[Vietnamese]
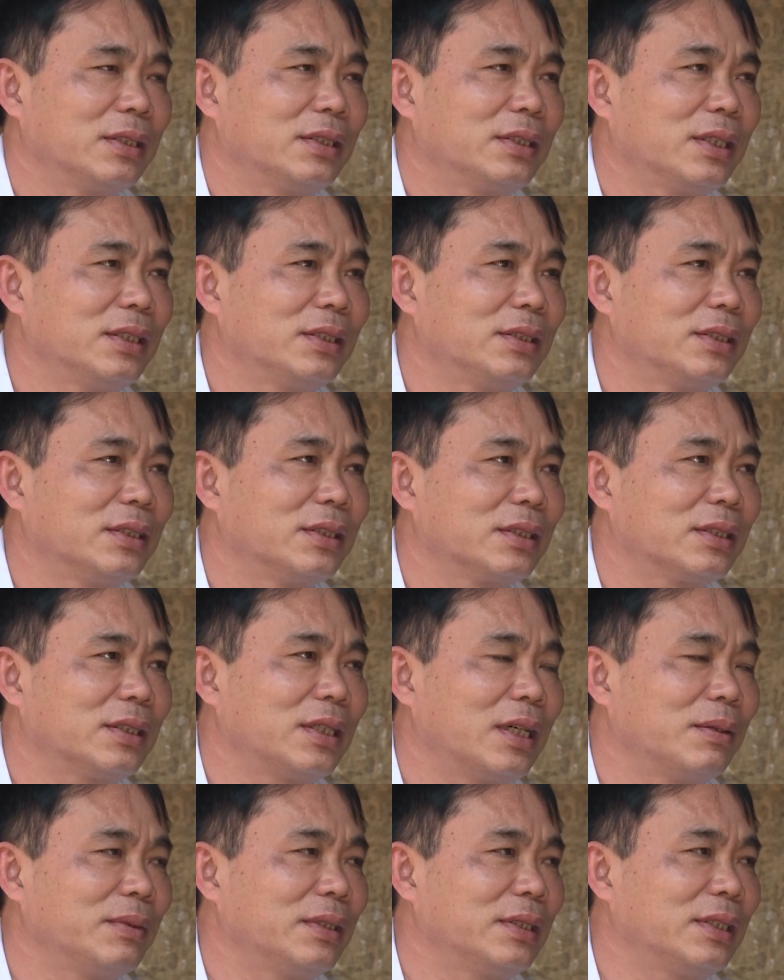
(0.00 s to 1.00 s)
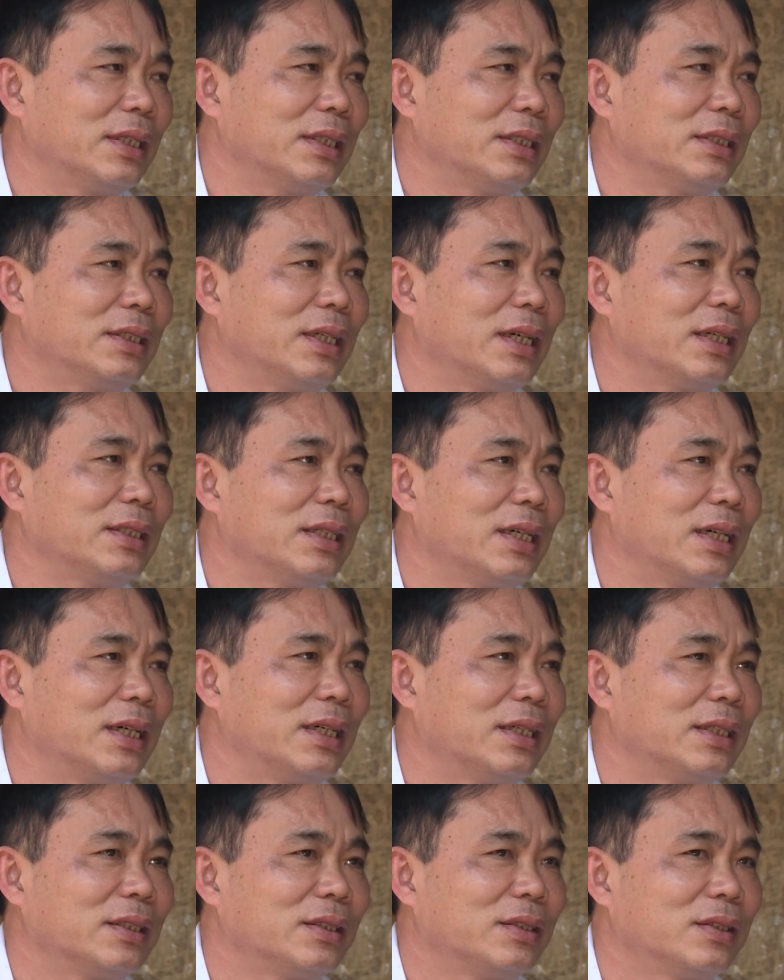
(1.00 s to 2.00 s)
để xây dựng cái trạm y tế xã
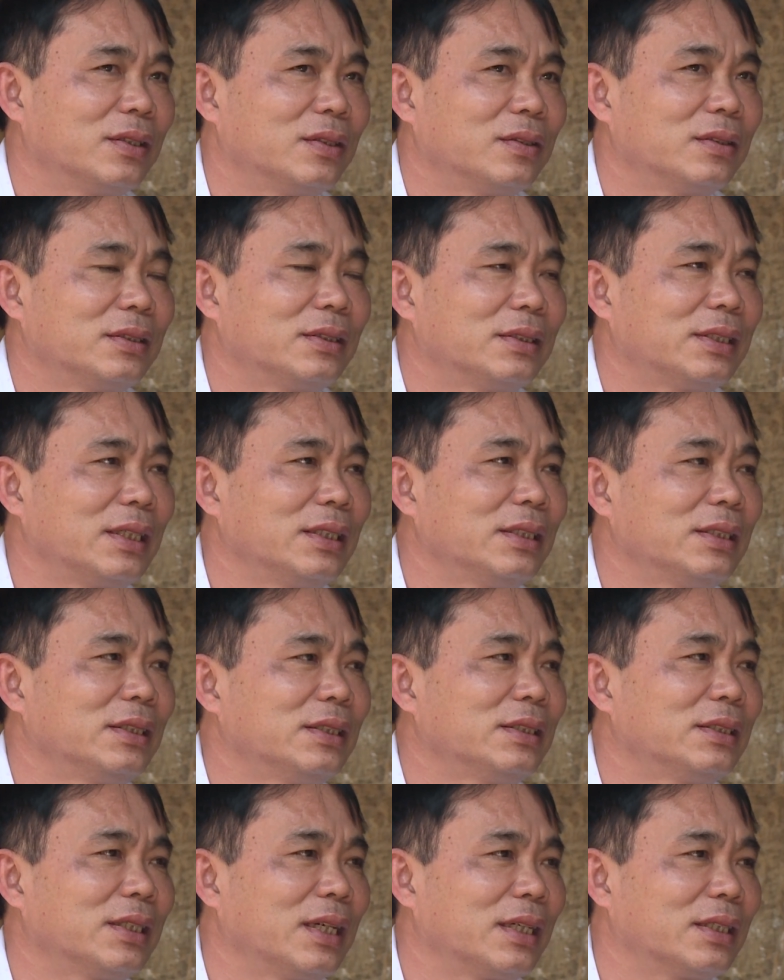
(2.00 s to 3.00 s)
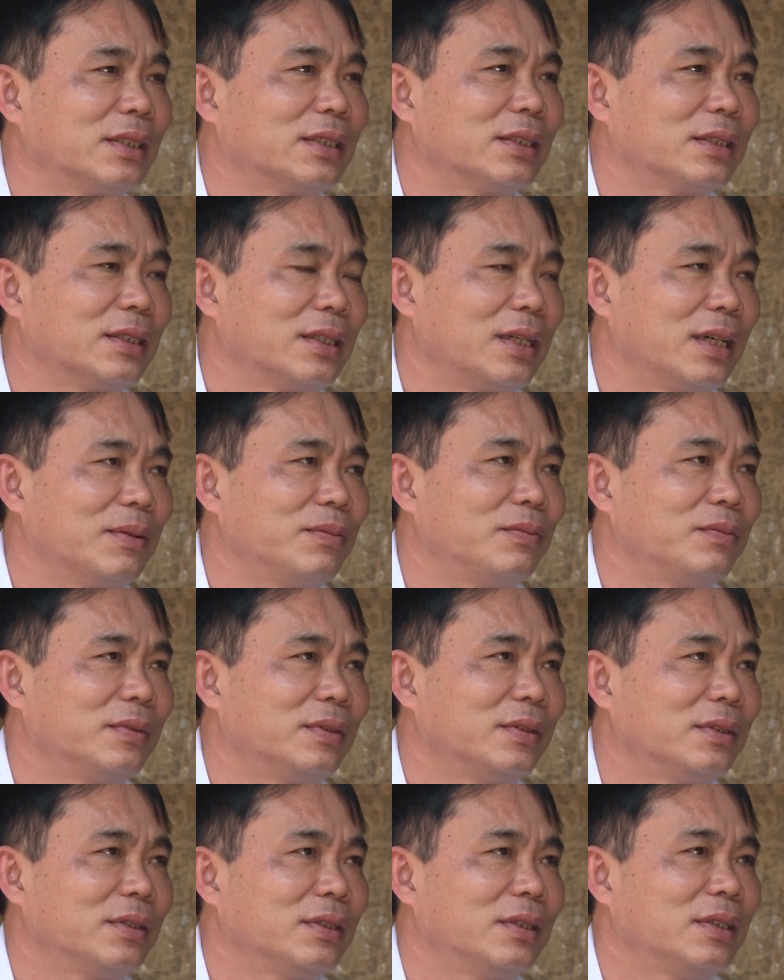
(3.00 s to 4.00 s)
nhà cho nó xanh sạch đẹp
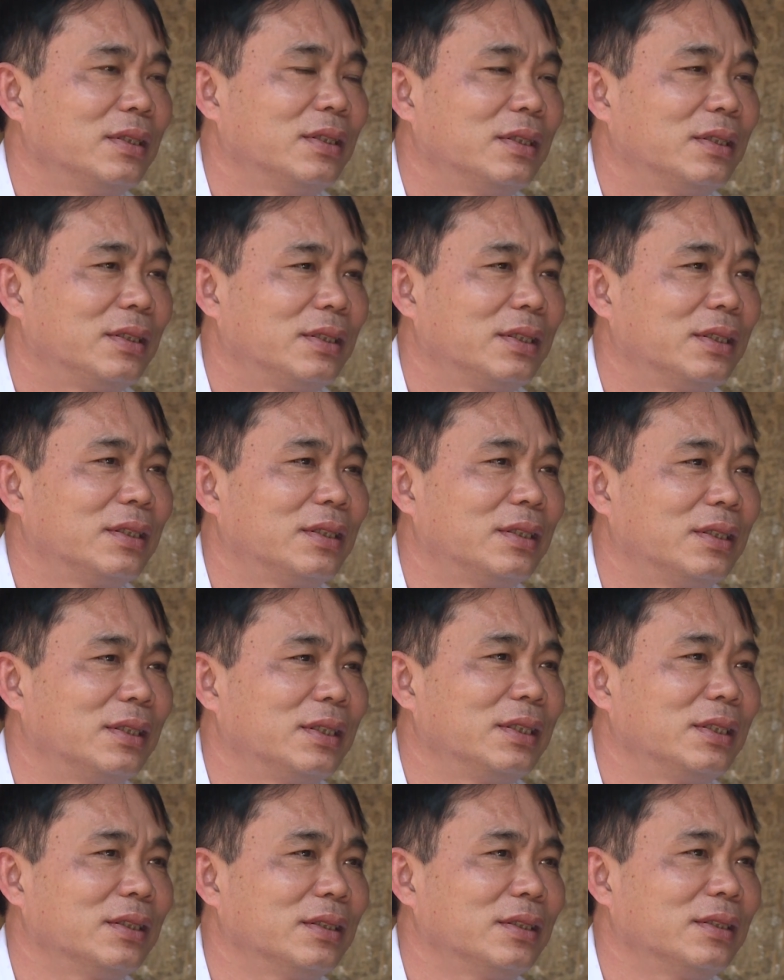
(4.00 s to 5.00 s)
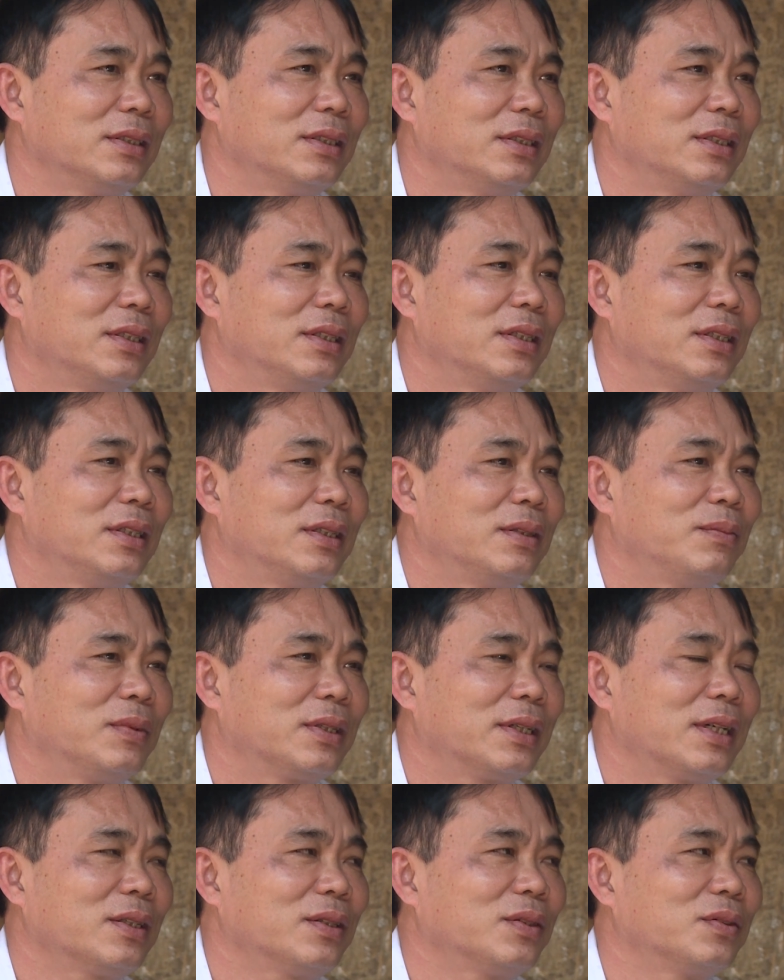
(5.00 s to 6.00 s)
tiến tới nó
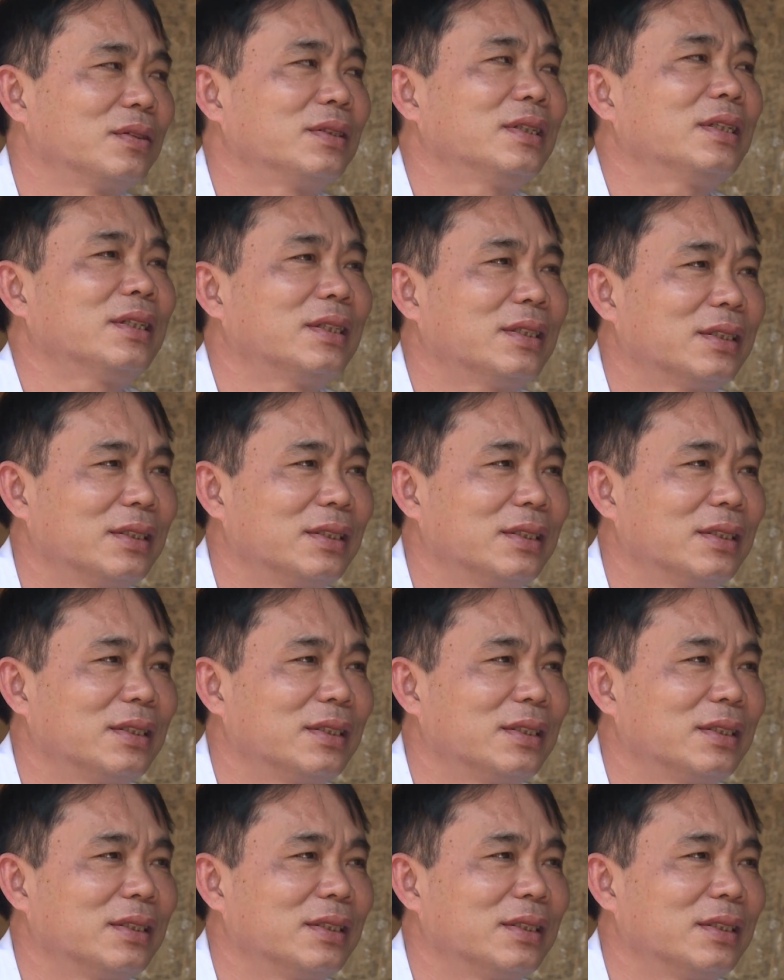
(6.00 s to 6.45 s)
một cách tốt nhất.